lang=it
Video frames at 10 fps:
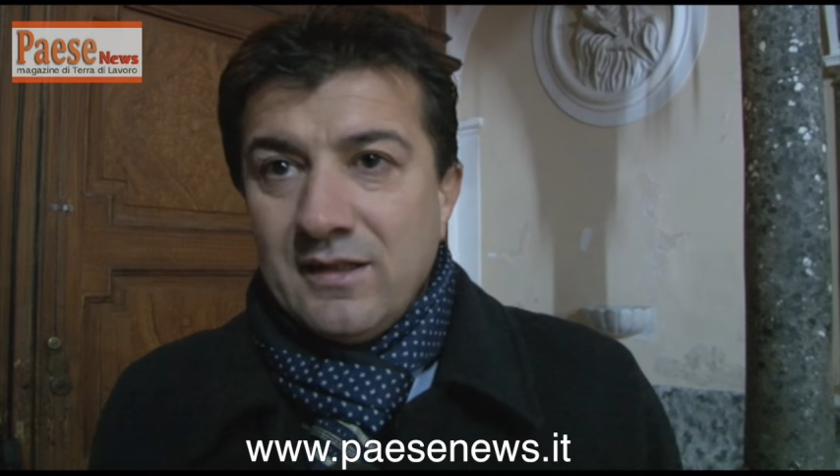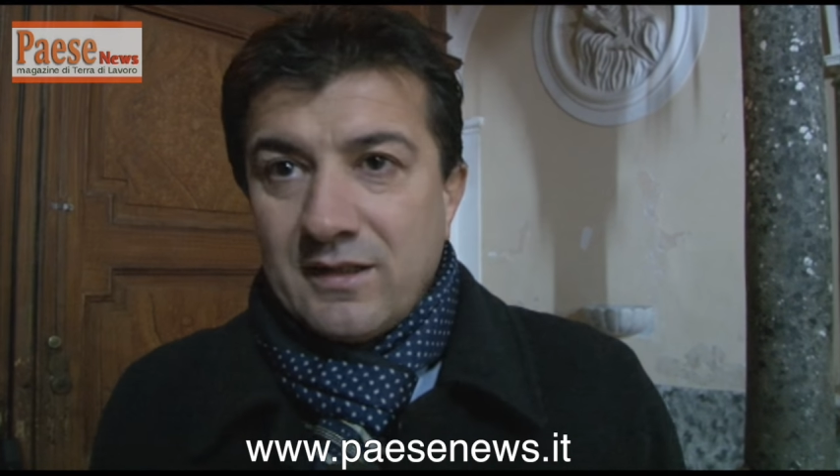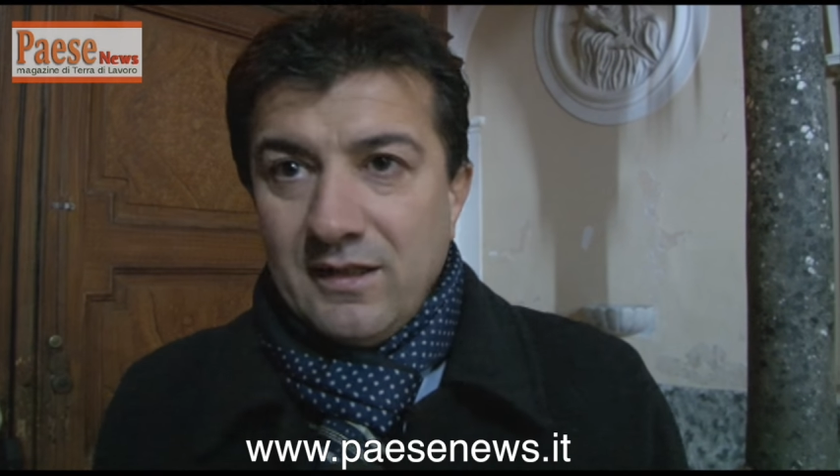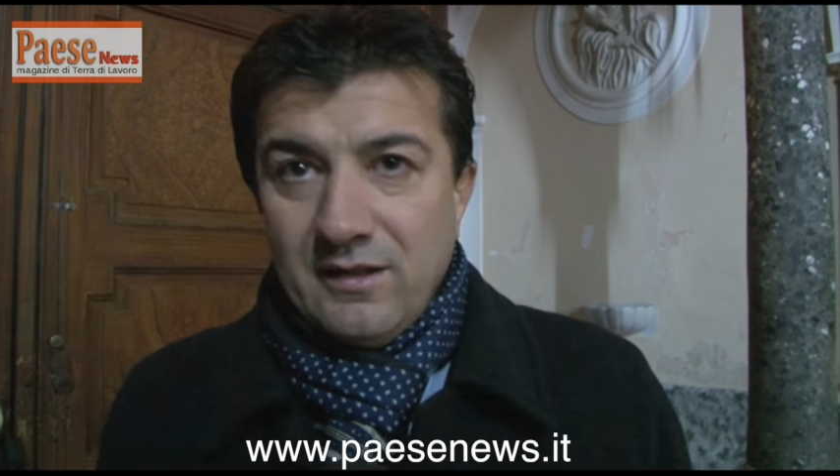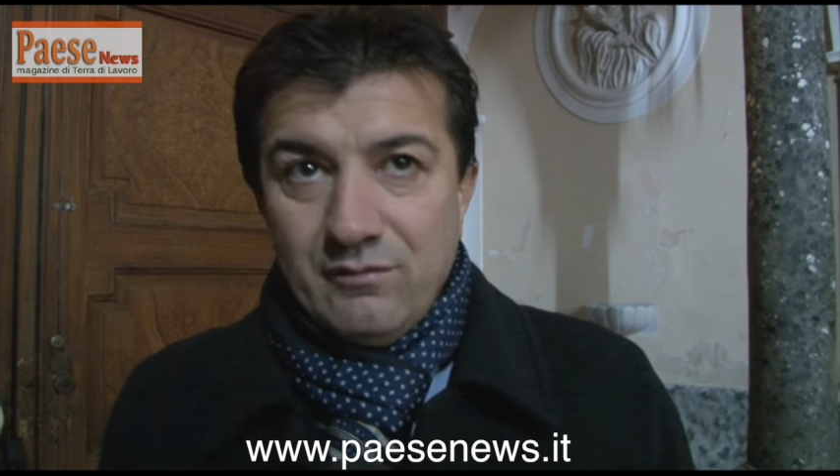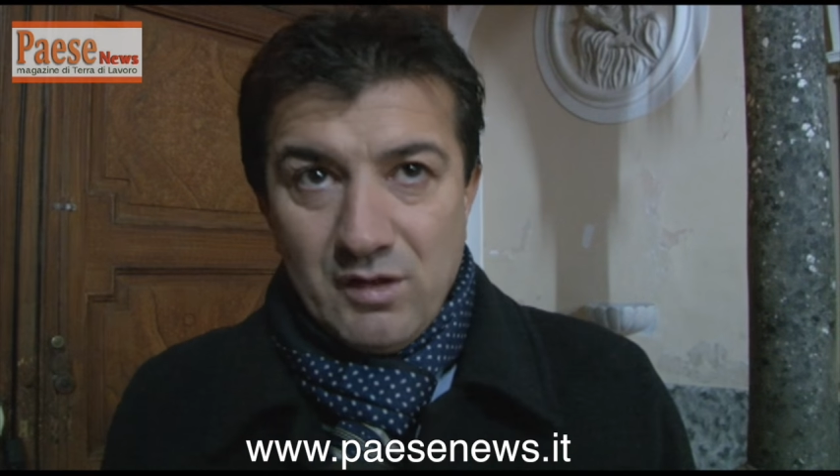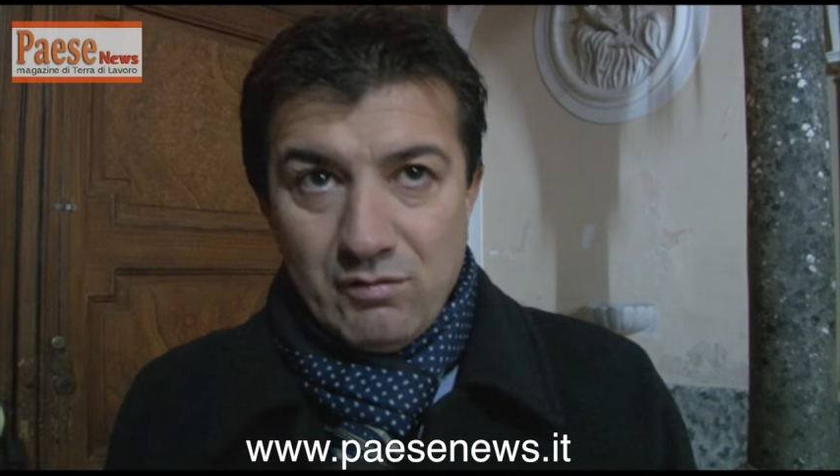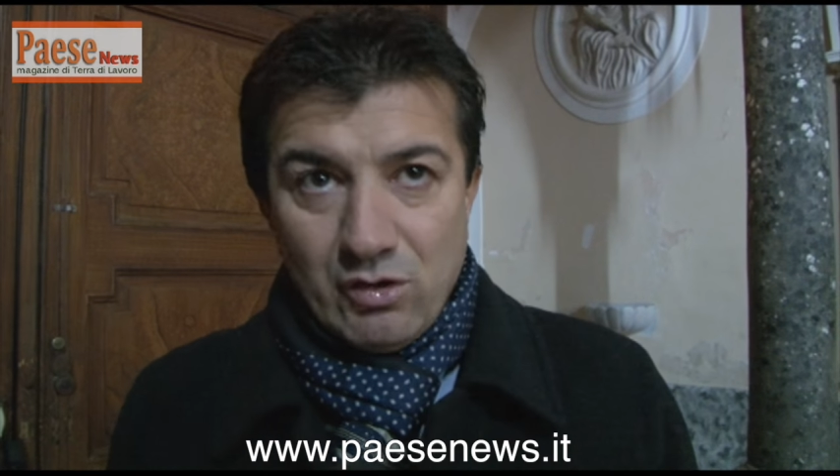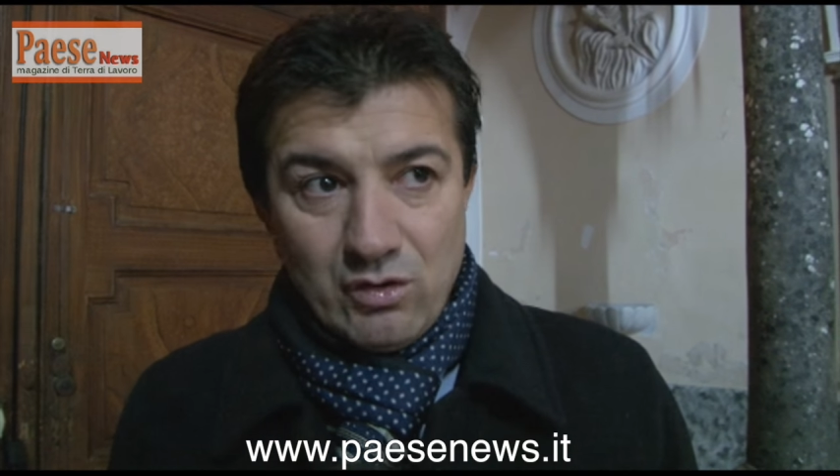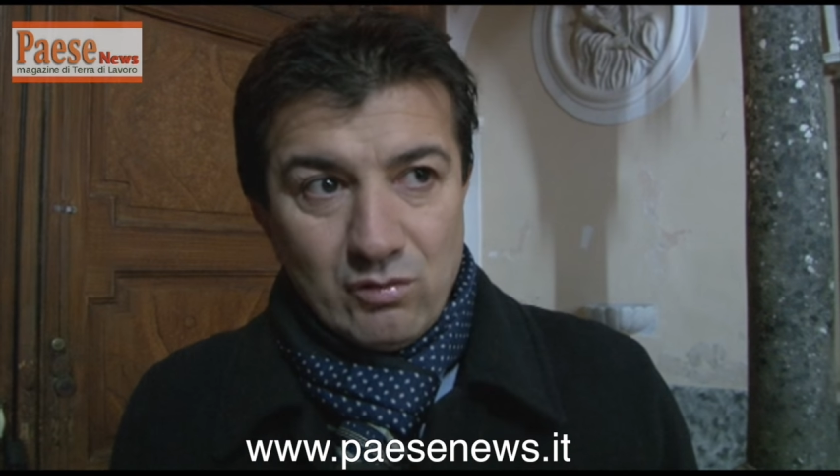che
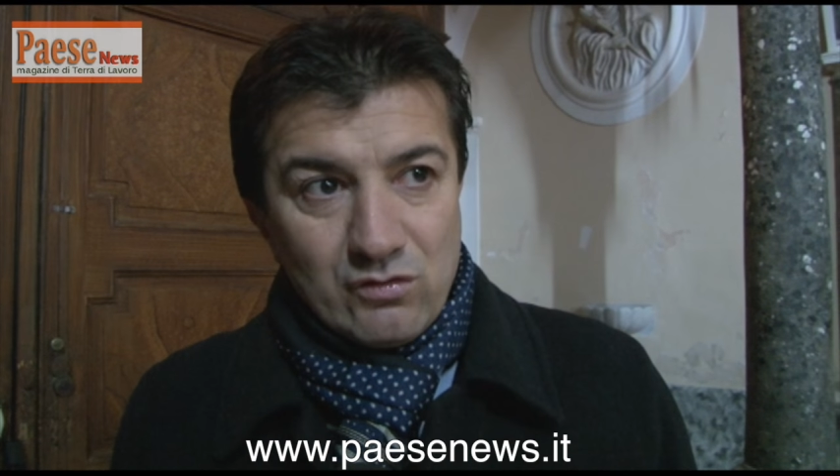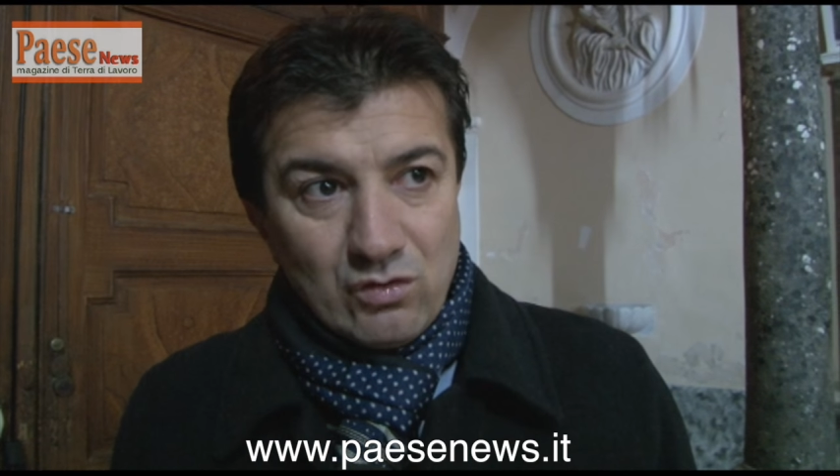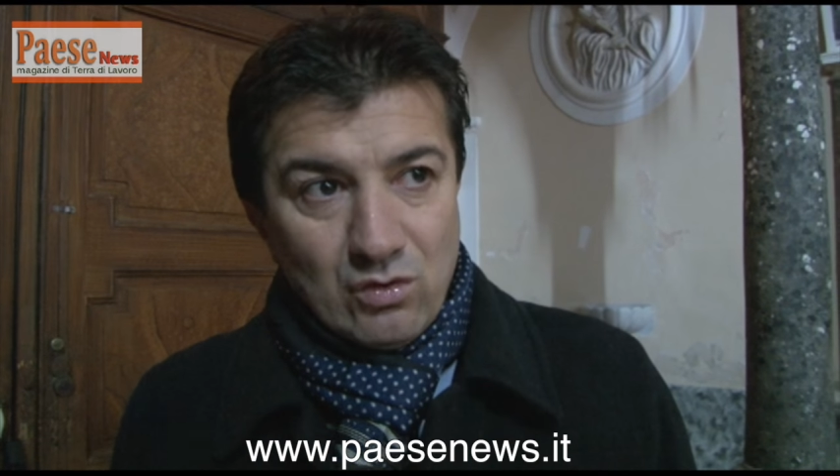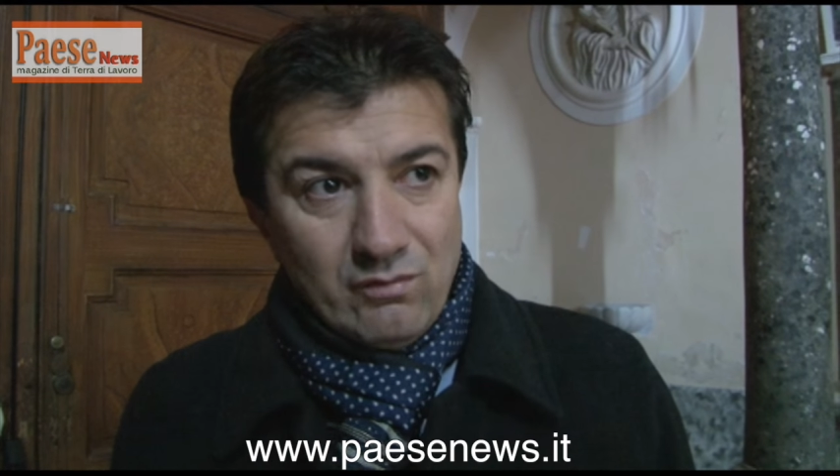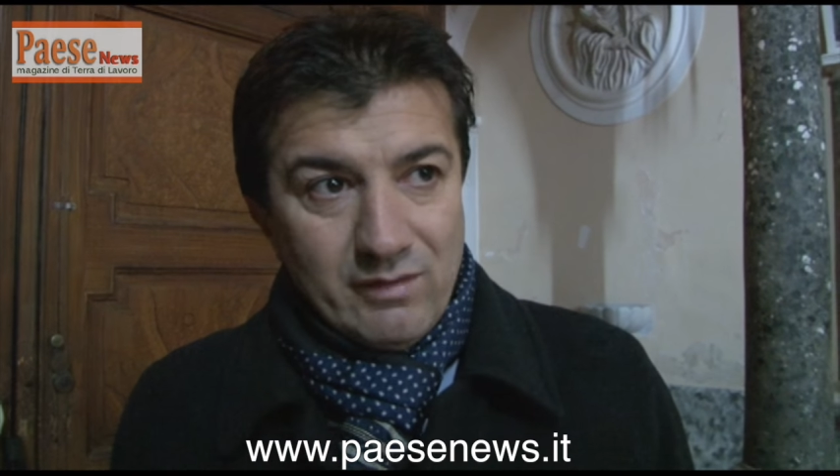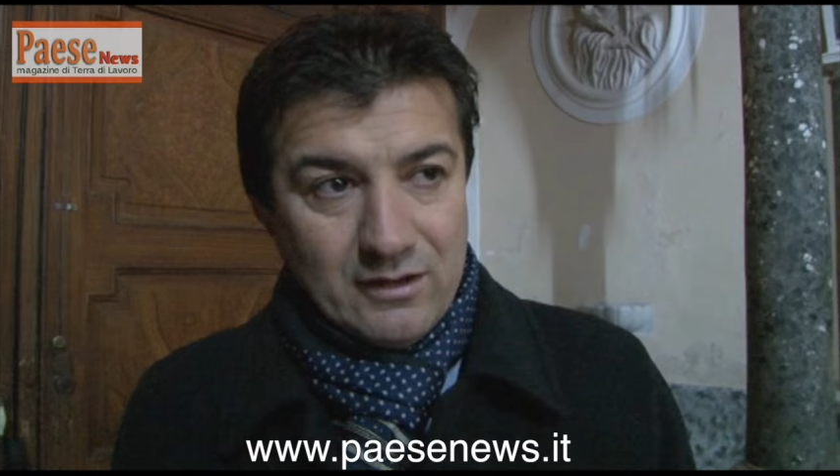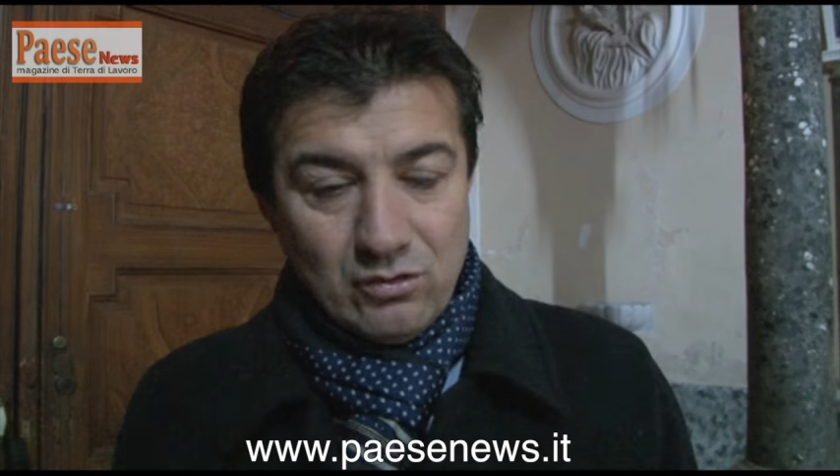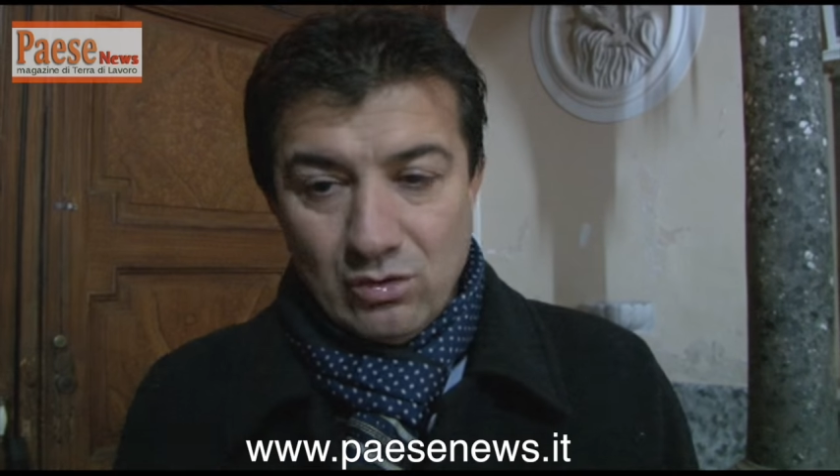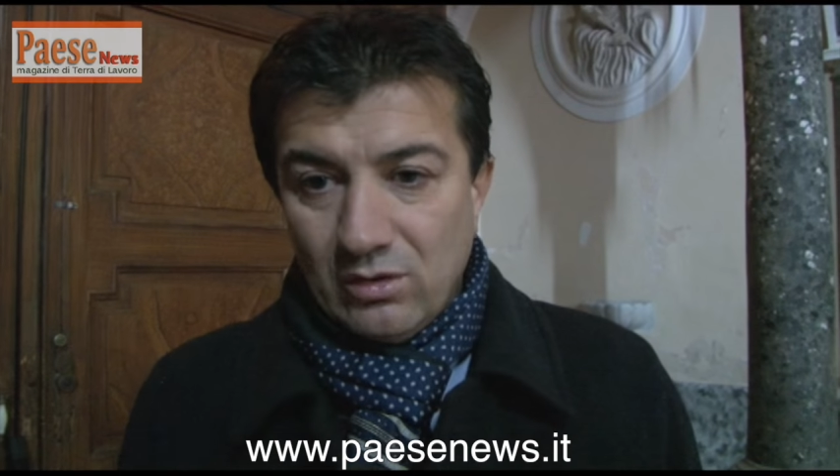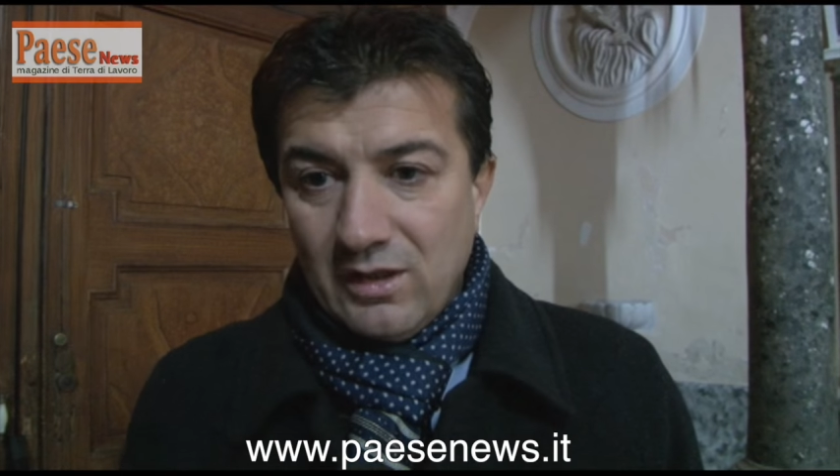vivono in questo convento,